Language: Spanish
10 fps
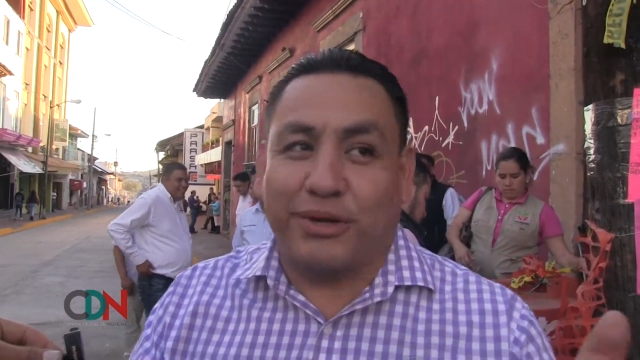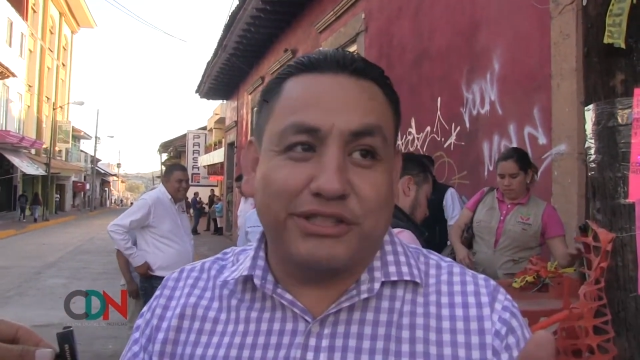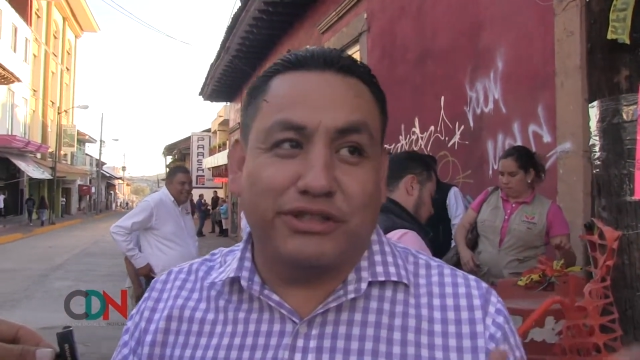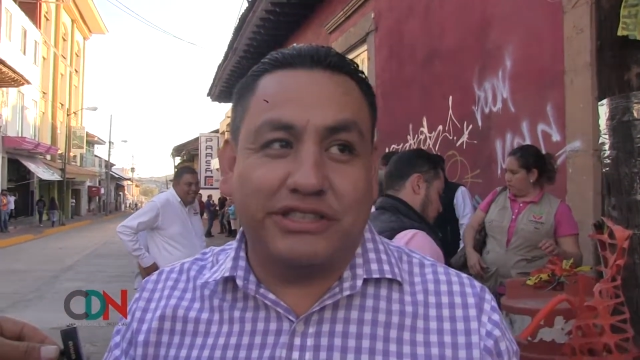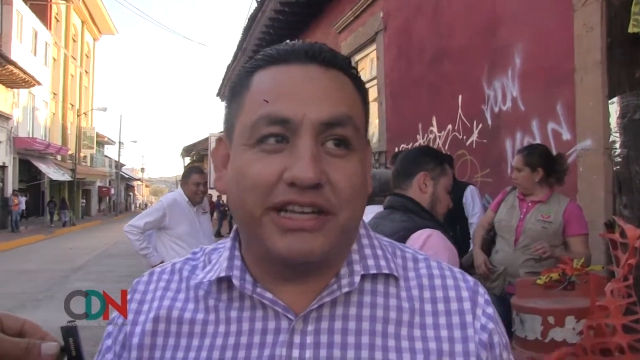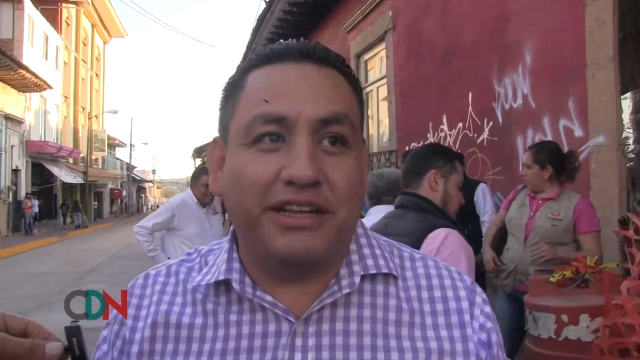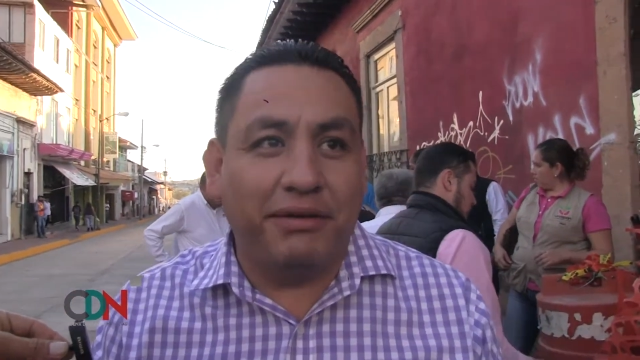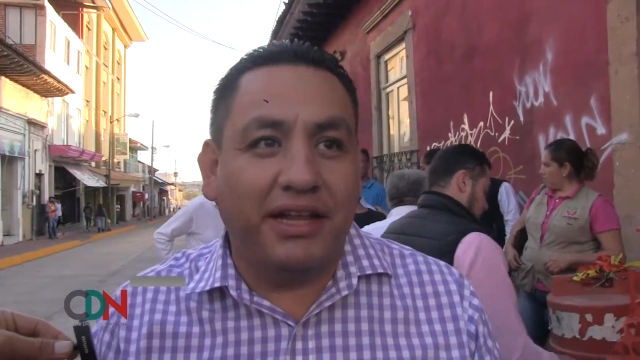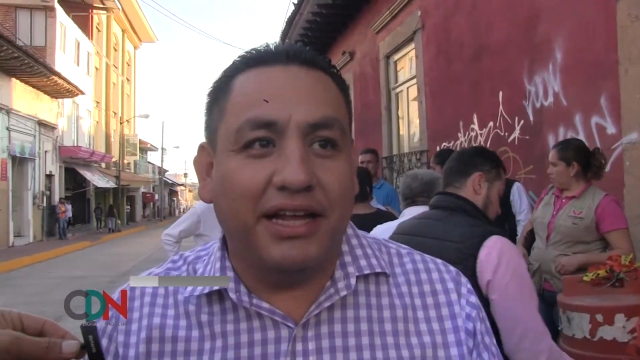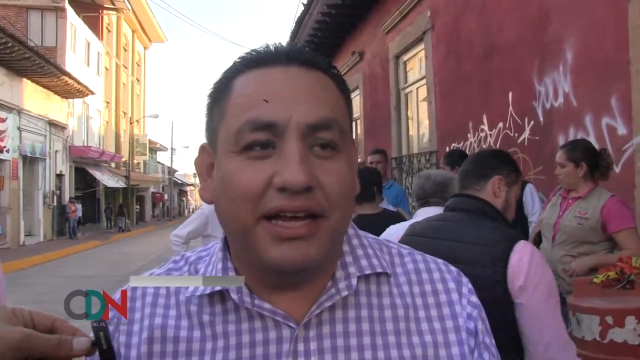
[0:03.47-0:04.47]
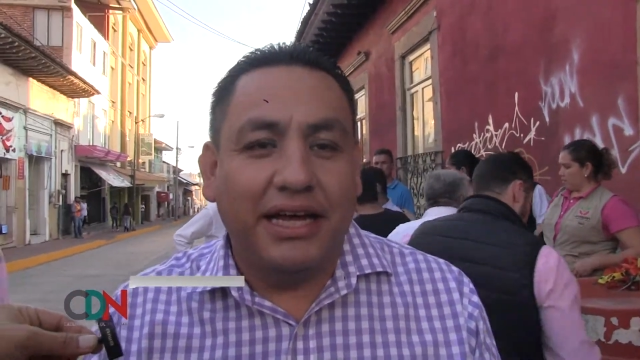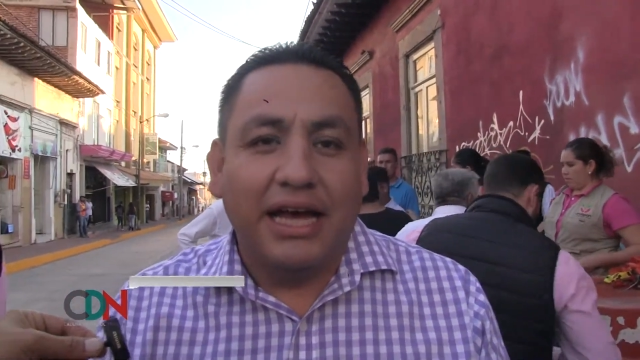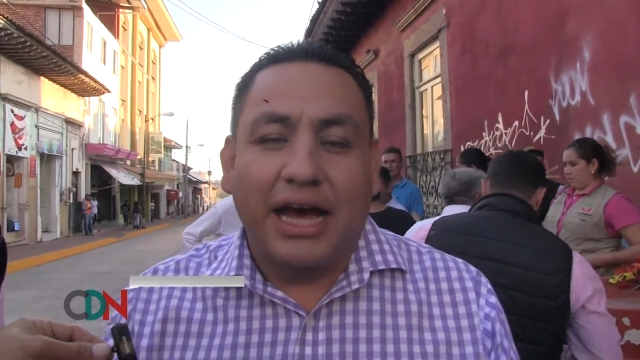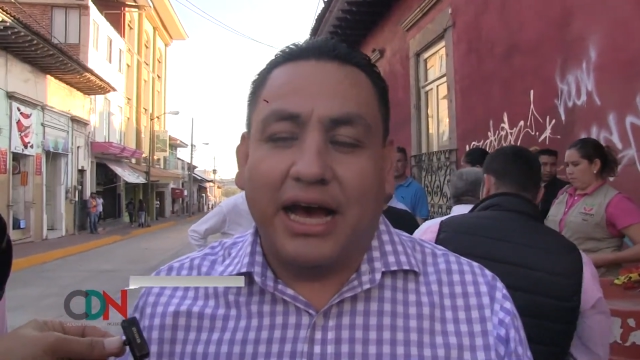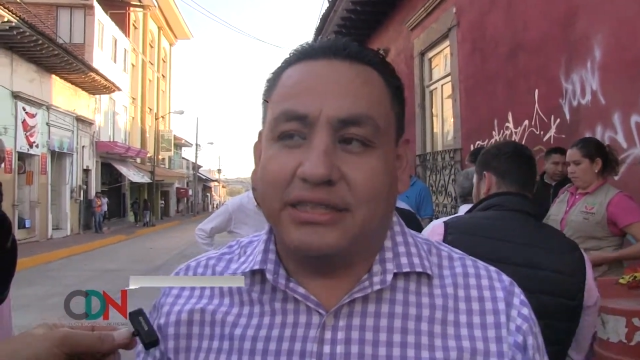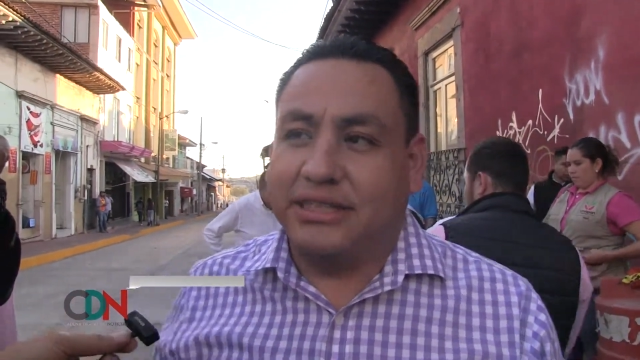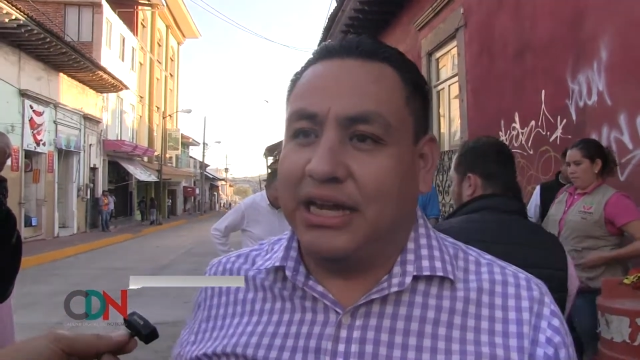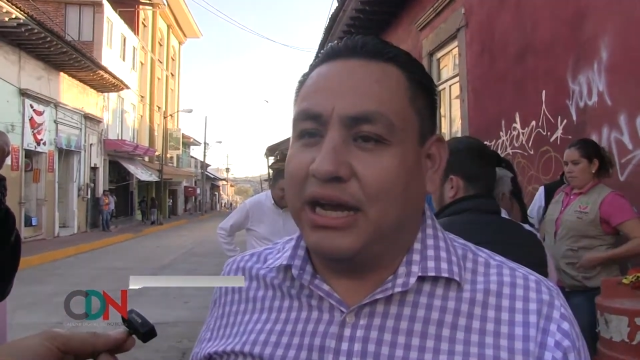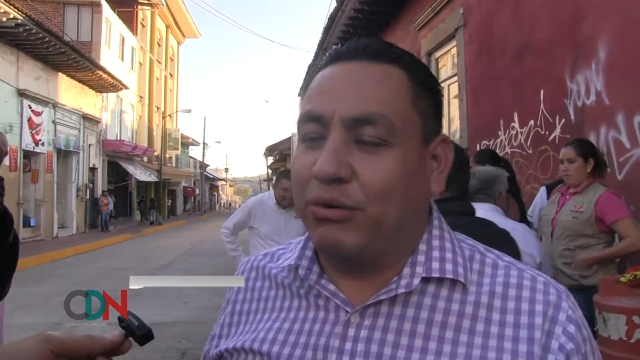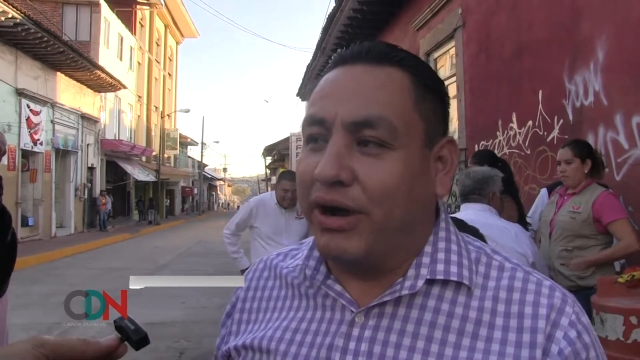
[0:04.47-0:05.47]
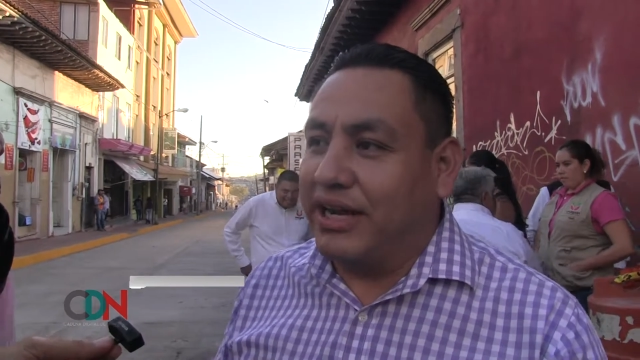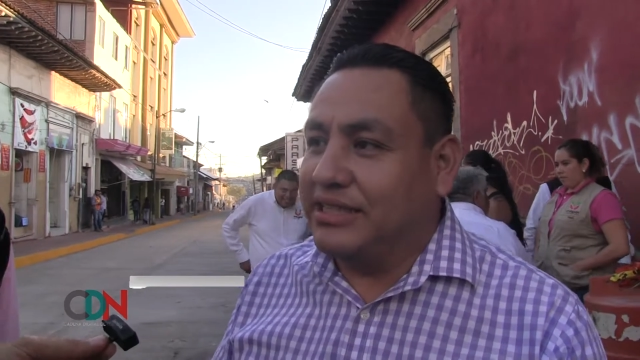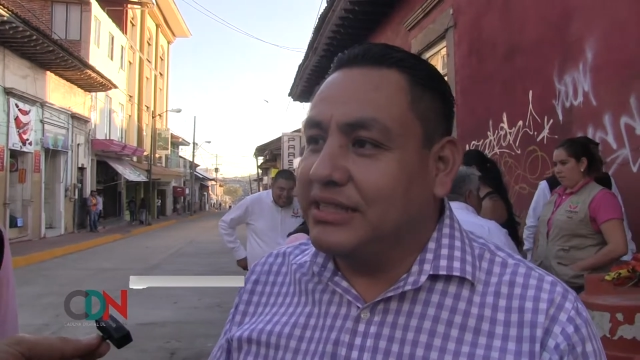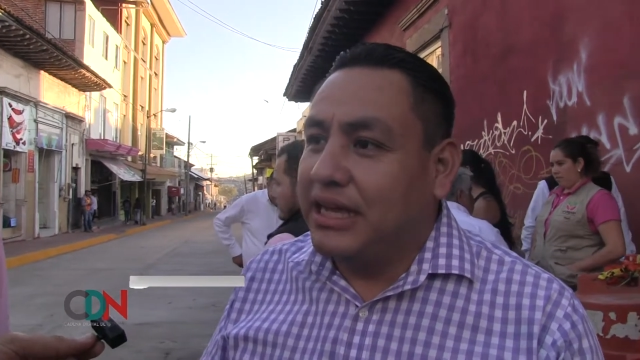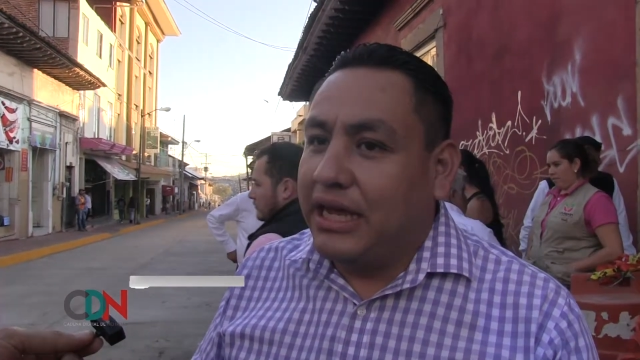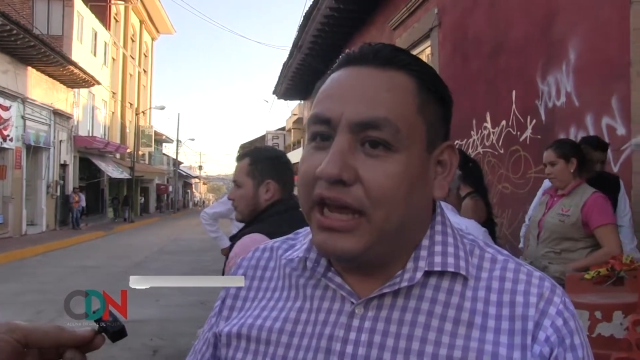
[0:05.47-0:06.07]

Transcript: porque es donde se divide hacia La Juárez.